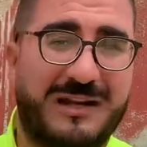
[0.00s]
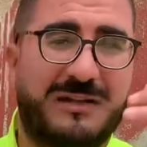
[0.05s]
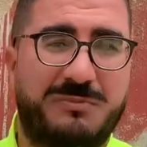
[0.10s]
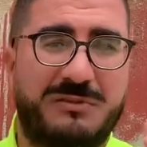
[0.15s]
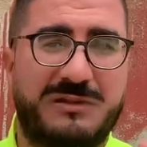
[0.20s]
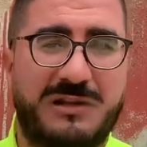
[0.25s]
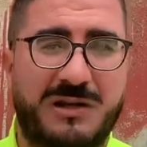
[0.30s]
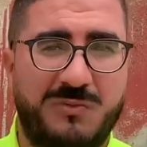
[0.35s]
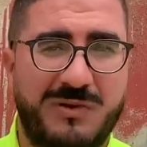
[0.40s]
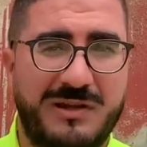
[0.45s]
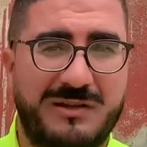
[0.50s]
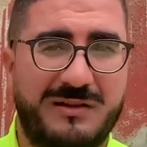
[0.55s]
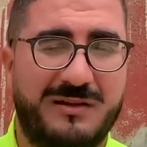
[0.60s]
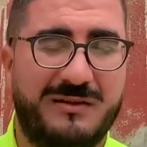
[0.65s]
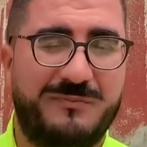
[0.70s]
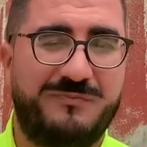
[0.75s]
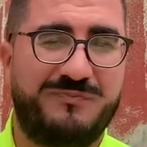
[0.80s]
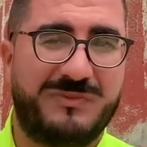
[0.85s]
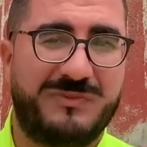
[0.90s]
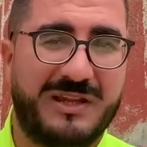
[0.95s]
كتبدل الرويده
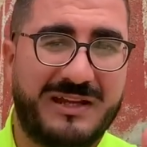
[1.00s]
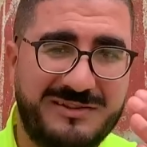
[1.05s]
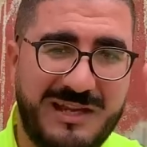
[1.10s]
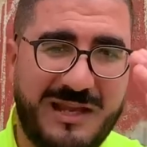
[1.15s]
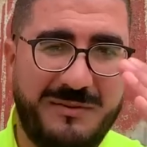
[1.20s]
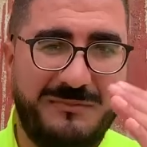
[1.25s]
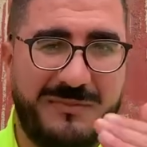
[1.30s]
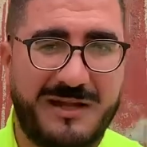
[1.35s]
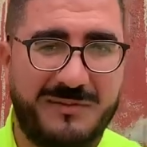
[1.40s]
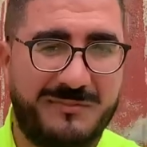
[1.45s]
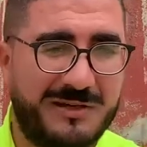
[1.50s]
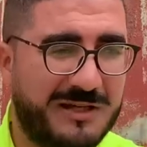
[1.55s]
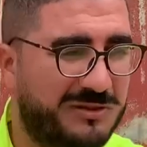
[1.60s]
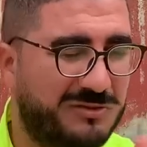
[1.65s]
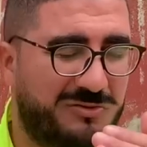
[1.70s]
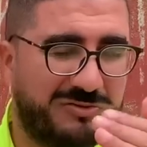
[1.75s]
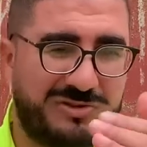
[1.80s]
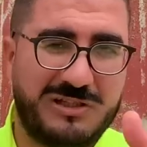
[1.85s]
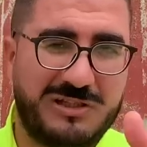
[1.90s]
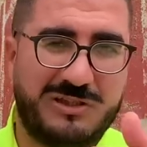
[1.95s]
انت حمار ما
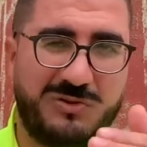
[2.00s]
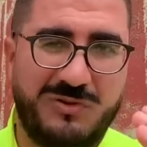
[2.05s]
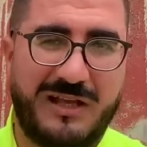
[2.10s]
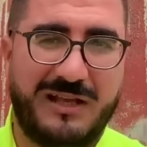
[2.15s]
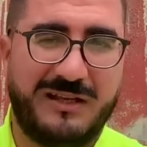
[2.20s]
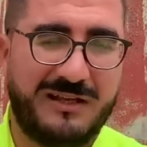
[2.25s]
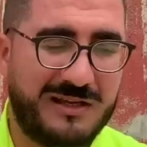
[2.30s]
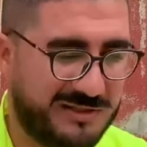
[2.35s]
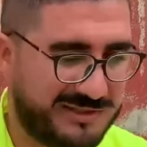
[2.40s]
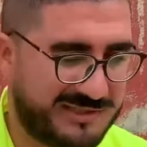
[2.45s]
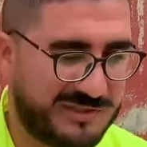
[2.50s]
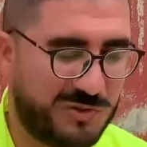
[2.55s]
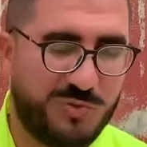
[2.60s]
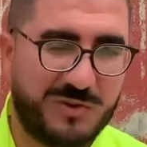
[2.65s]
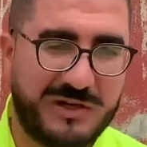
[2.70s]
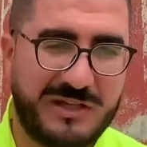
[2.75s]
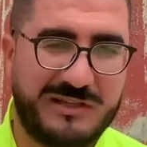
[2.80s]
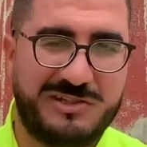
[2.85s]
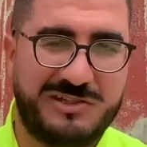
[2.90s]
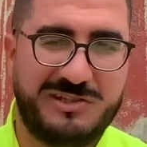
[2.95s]
كتنوضش كدوي على حقك
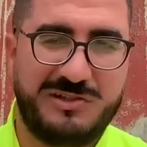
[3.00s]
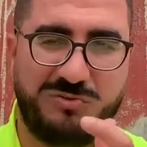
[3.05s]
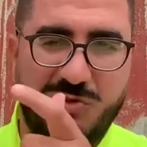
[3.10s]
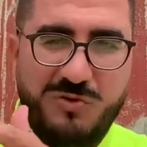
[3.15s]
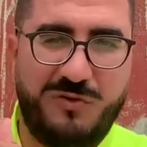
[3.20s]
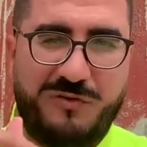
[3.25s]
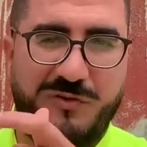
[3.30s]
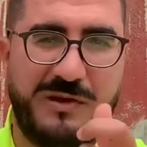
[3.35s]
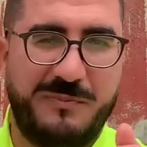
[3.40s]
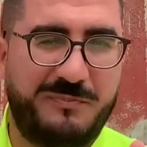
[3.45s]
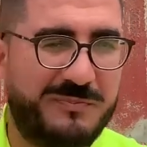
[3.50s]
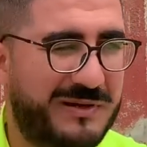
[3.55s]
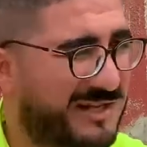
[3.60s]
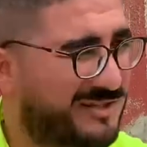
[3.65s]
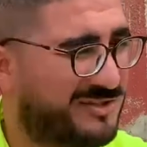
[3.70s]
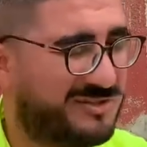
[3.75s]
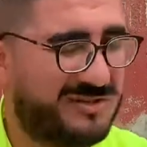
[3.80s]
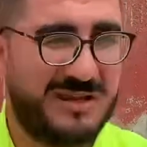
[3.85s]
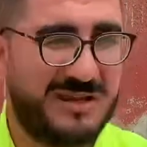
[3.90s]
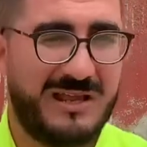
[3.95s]
تصور هذاك الشيء وتلوح في لي
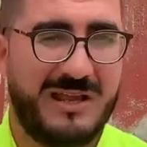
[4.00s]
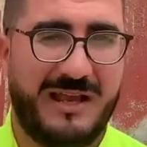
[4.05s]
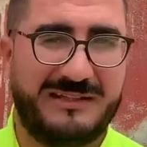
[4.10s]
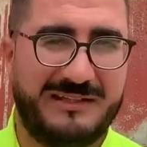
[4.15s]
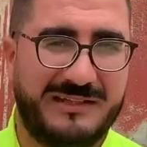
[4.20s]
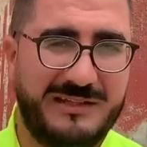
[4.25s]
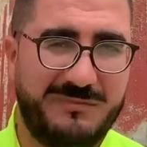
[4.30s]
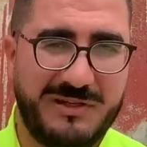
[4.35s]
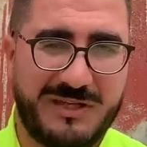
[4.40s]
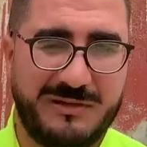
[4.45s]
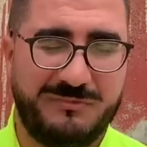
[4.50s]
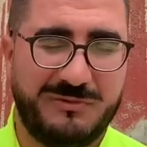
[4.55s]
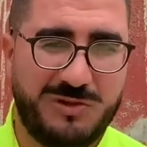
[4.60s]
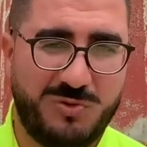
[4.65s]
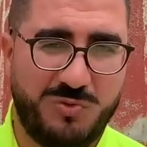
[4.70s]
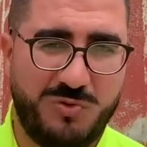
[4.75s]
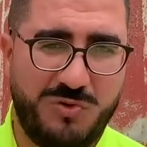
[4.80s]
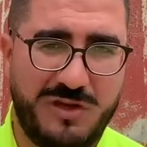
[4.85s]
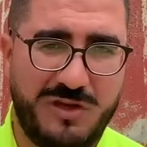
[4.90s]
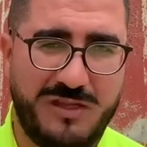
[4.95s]
باج حيت حنا ملي كنبدا
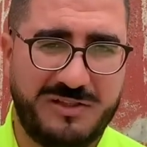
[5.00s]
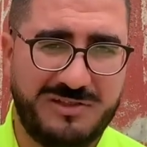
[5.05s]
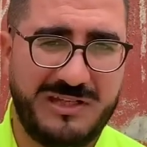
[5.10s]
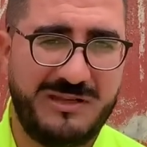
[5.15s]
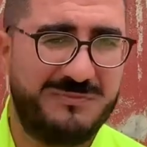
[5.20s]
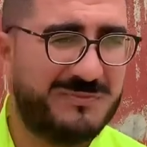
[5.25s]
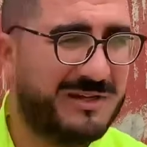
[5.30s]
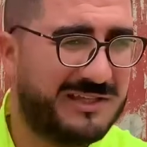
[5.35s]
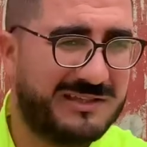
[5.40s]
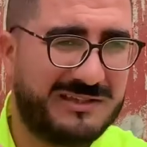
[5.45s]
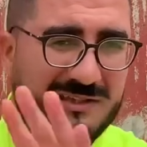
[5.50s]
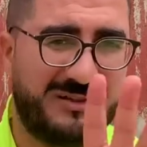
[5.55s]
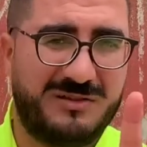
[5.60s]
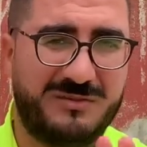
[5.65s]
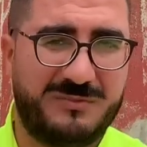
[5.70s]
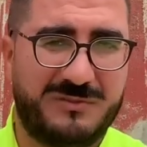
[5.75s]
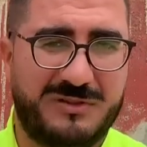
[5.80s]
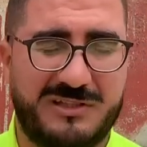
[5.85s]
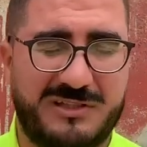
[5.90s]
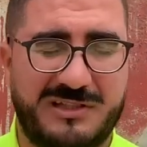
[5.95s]
ندوي على هذا الشيء ما
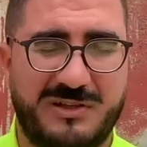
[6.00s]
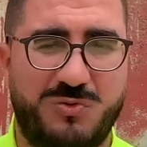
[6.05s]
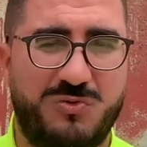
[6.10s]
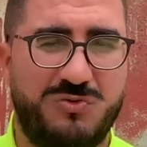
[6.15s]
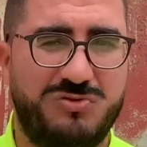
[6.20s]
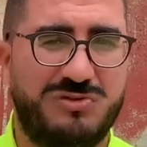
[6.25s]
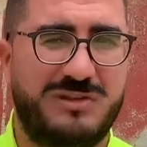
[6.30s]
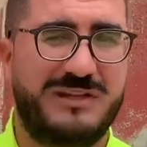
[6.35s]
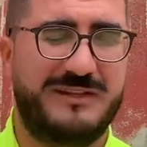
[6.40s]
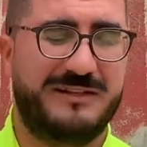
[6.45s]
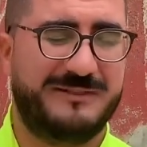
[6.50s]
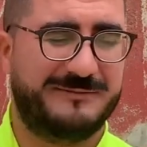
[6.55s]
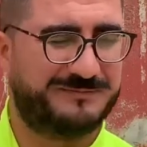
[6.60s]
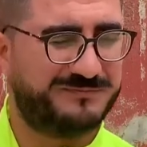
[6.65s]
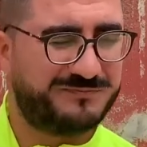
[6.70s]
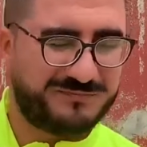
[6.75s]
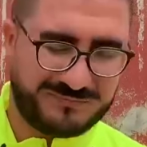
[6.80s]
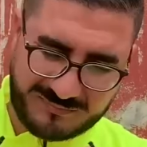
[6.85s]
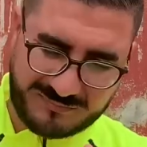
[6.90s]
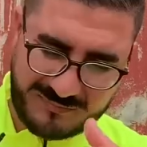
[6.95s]
كتسوقوش لينا
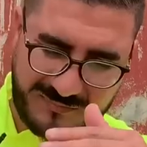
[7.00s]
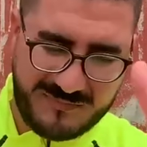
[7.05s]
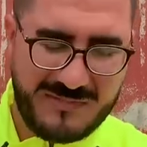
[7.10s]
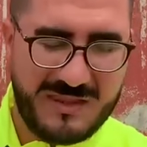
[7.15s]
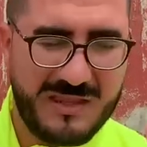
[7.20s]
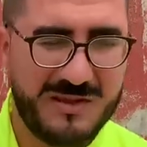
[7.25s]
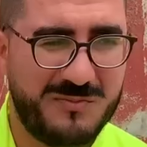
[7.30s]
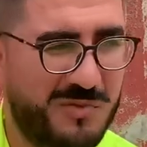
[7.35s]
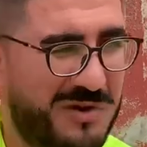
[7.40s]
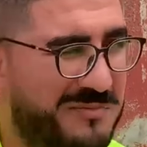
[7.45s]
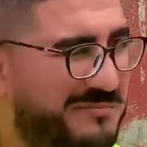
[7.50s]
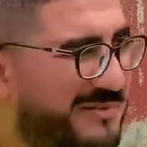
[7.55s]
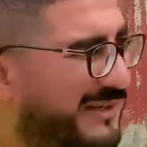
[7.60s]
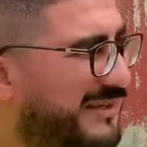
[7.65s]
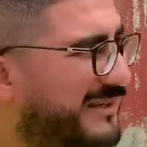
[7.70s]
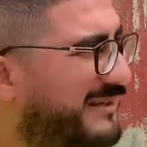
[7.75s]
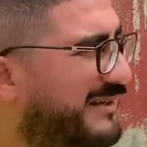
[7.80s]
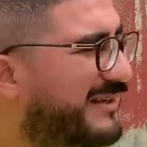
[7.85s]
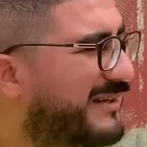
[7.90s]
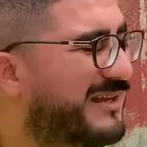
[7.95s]
المهم ما
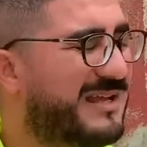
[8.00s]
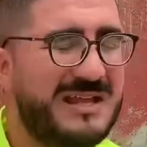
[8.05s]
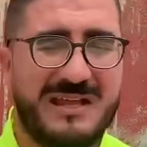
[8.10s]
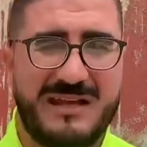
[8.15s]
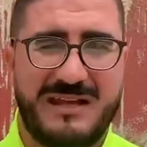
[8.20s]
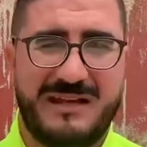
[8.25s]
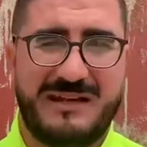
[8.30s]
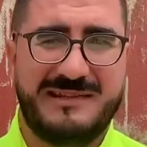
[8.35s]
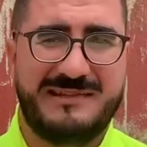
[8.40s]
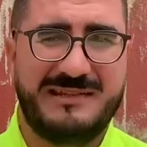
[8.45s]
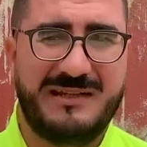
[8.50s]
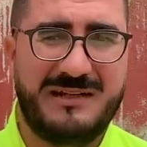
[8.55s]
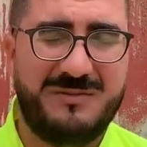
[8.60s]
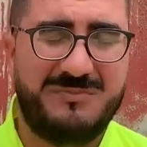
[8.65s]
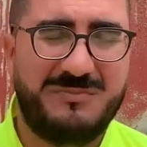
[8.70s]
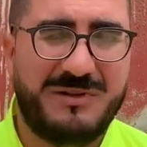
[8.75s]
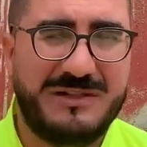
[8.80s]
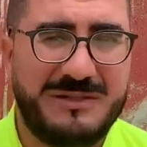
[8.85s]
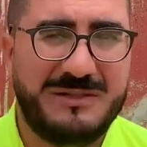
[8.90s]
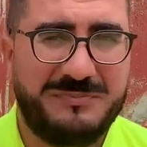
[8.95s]
علينا الرساله
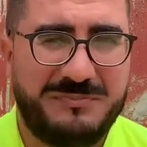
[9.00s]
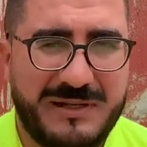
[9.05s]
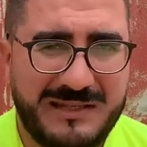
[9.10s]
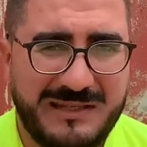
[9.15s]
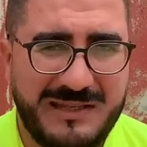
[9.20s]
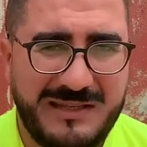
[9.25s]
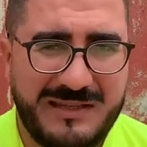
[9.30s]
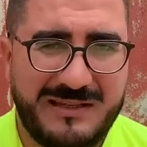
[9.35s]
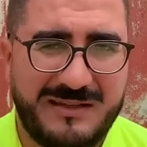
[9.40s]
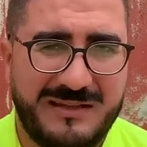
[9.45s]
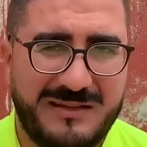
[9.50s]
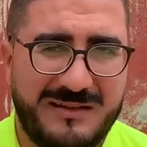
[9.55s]
الماليه الباركينغ